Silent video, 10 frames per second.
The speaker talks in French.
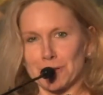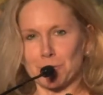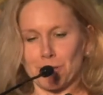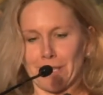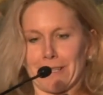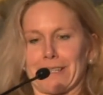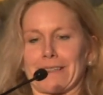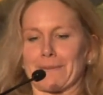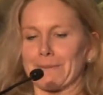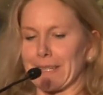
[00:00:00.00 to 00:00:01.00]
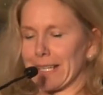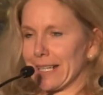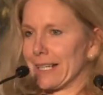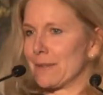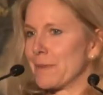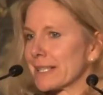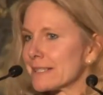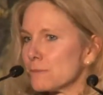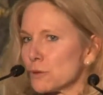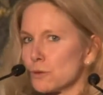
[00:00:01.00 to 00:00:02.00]
Bonsoir. Euh,
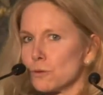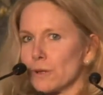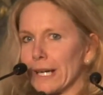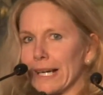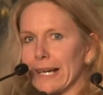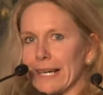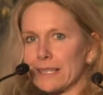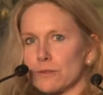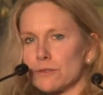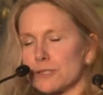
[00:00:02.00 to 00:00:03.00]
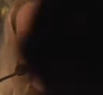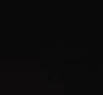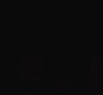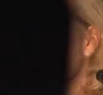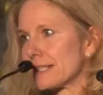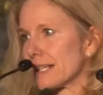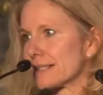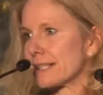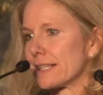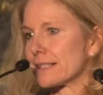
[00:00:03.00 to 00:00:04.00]
merci beaucoup à, tous. Merci
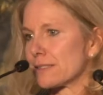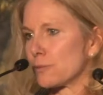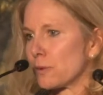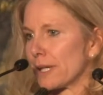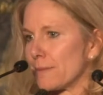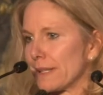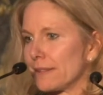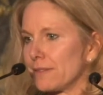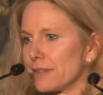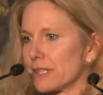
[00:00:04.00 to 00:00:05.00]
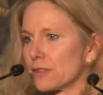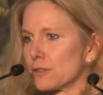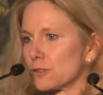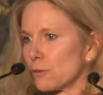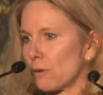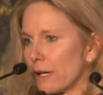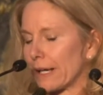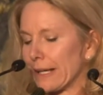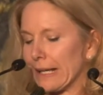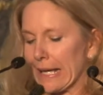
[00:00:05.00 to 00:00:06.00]
à ZSA pour la magnifique euh,
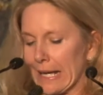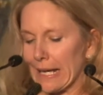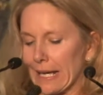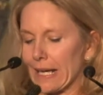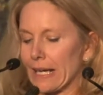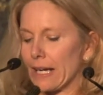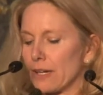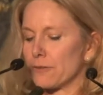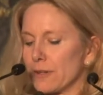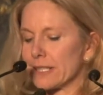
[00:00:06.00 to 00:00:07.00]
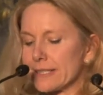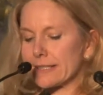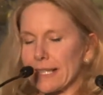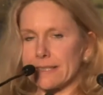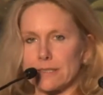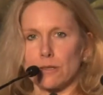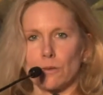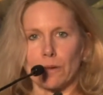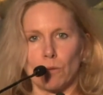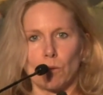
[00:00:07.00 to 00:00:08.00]
soirée. Euh,
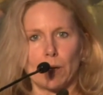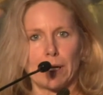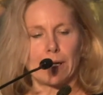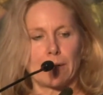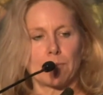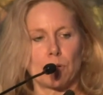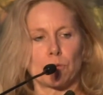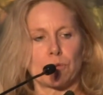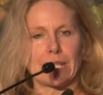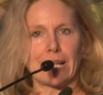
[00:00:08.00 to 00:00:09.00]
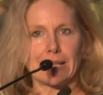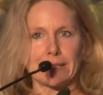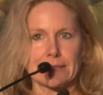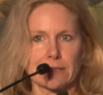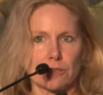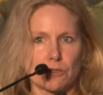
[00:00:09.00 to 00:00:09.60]
félicitations aux, finalistes.